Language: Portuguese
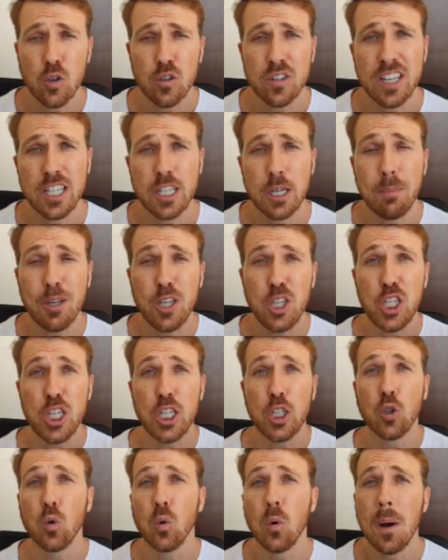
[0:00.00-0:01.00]
ou seja,
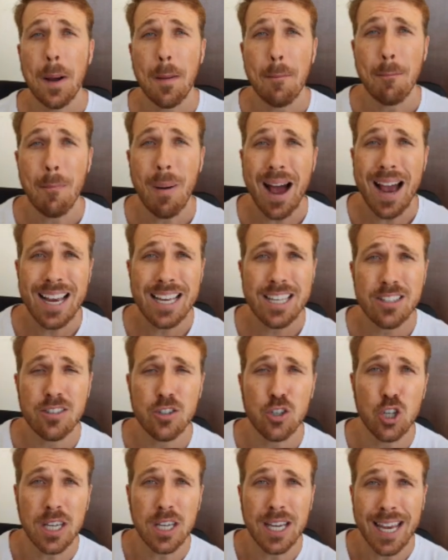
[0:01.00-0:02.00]
emitindo
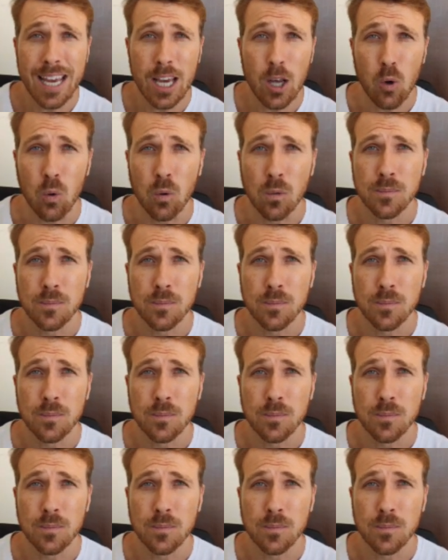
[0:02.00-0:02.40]
mais dinheiro.